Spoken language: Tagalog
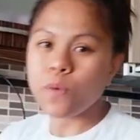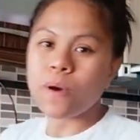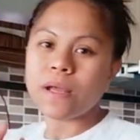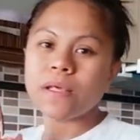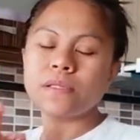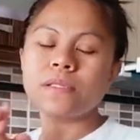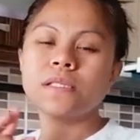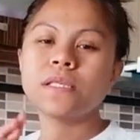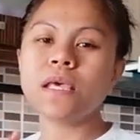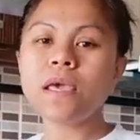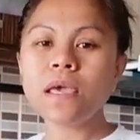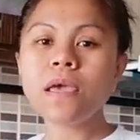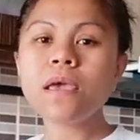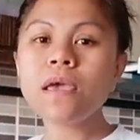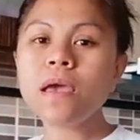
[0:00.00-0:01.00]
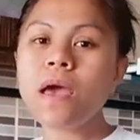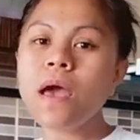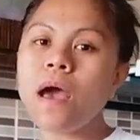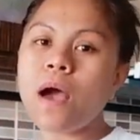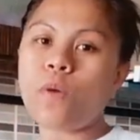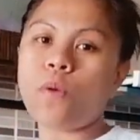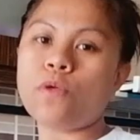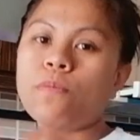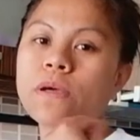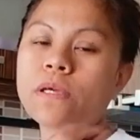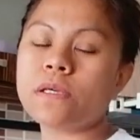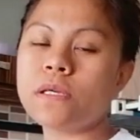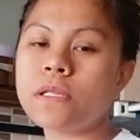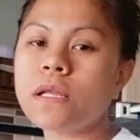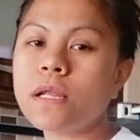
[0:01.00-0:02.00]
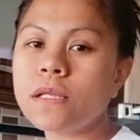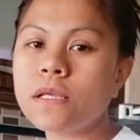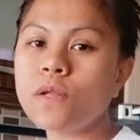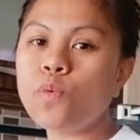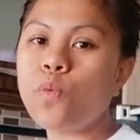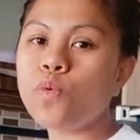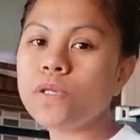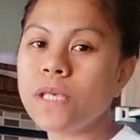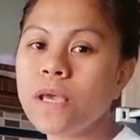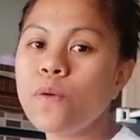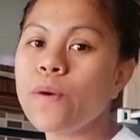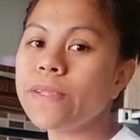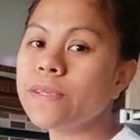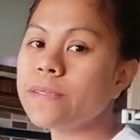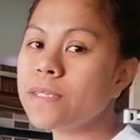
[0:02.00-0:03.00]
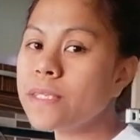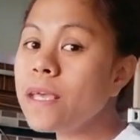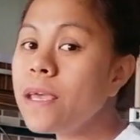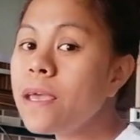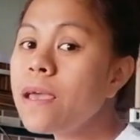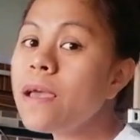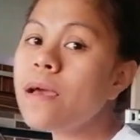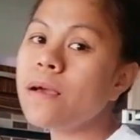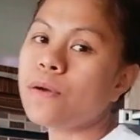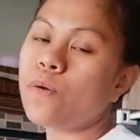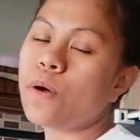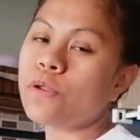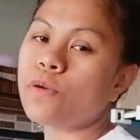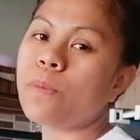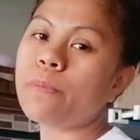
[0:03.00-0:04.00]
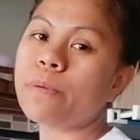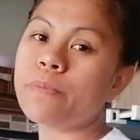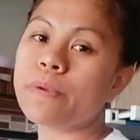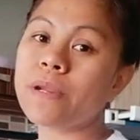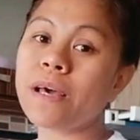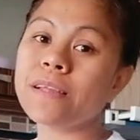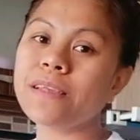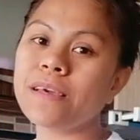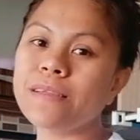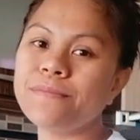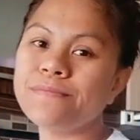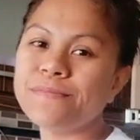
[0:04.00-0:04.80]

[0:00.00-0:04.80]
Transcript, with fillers: what is C, kung ano yung makikita natin, move C, what is C, kung ano yung mag natin.